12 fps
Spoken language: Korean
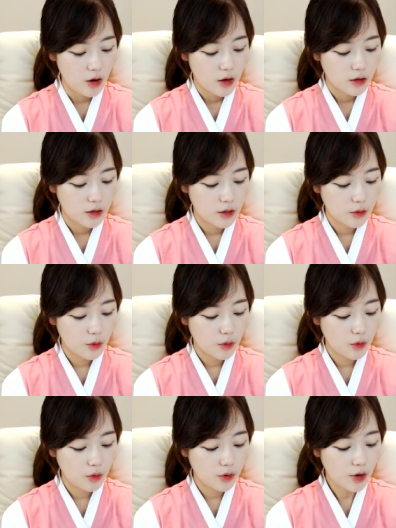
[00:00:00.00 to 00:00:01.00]

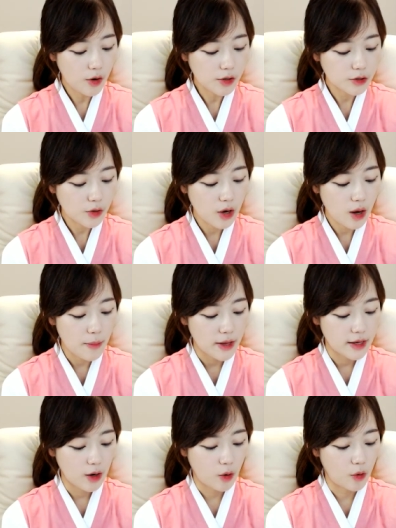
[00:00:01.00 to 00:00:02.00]
그리고 혈서가
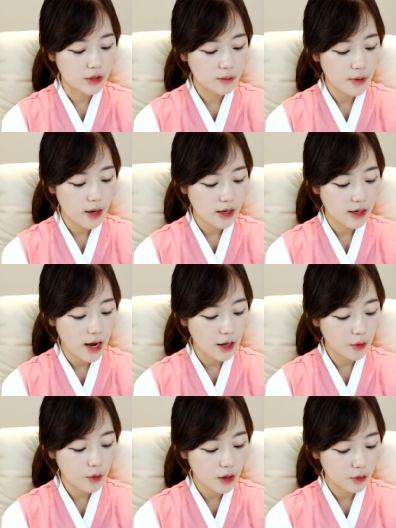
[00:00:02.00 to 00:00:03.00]
만약에 거짓말이라
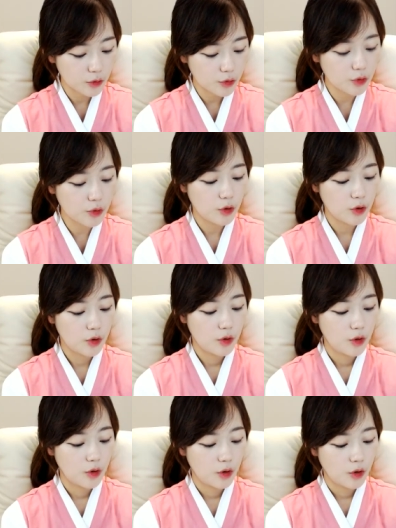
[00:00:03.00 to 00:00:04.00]
하더라도,
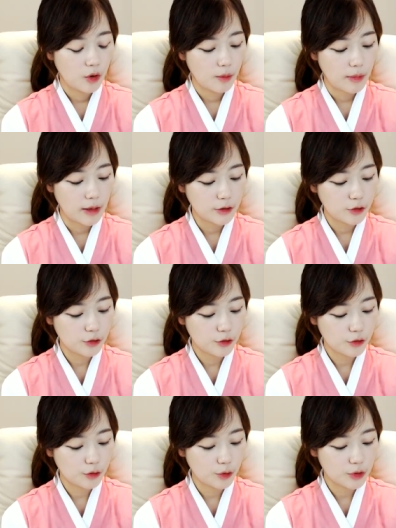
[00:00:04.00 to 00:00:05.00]

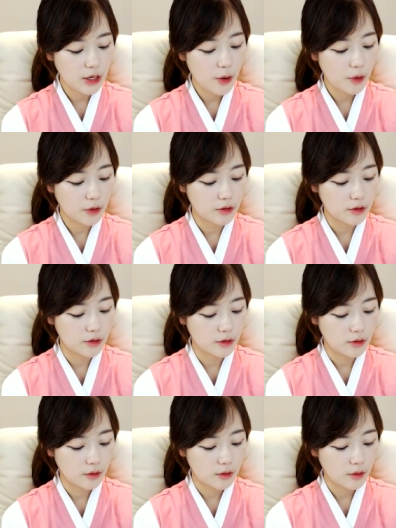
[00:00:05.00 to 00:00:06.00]
만주군으로 사용,
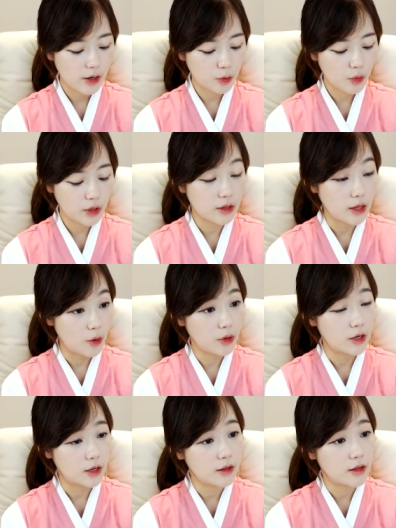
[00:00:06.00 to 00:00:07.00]
그 활동한 내역이
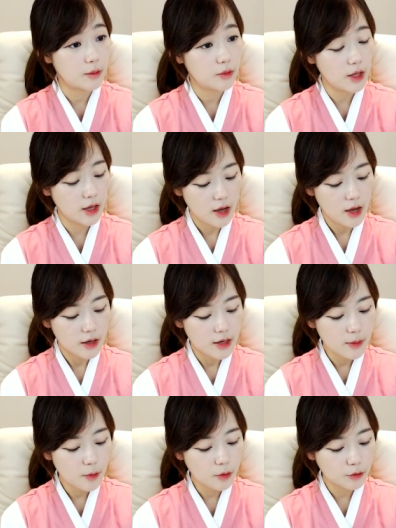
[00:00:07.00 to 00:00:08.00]
있기 때문에
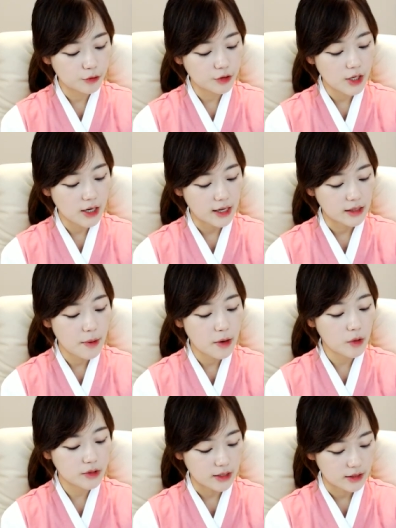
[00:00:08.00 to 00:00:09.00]
일본 군대 가담한
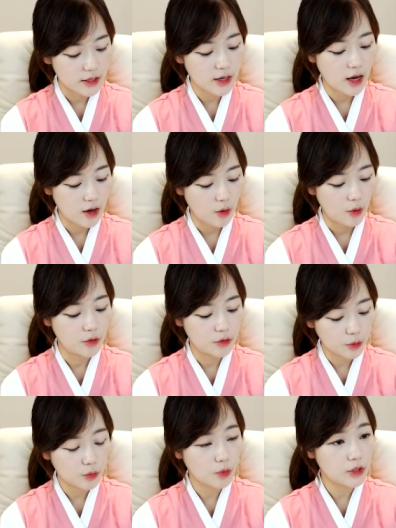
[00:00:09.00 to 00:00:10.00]
것 자체가 어느
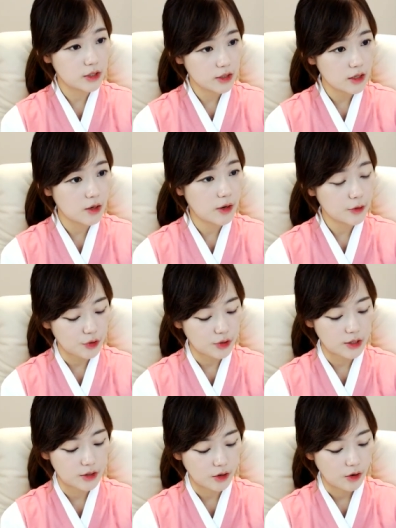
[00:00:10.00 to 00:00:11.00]
정도의 친일이라고 할 수
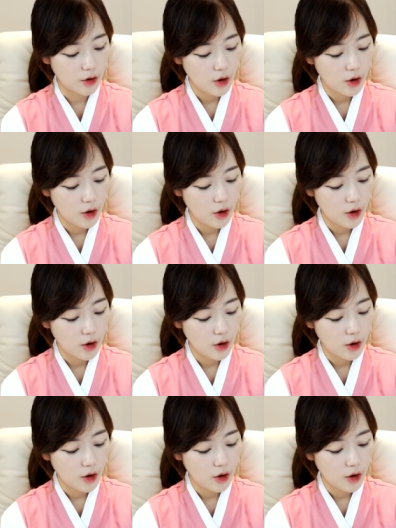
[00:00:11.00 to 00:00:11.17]
있겠죠.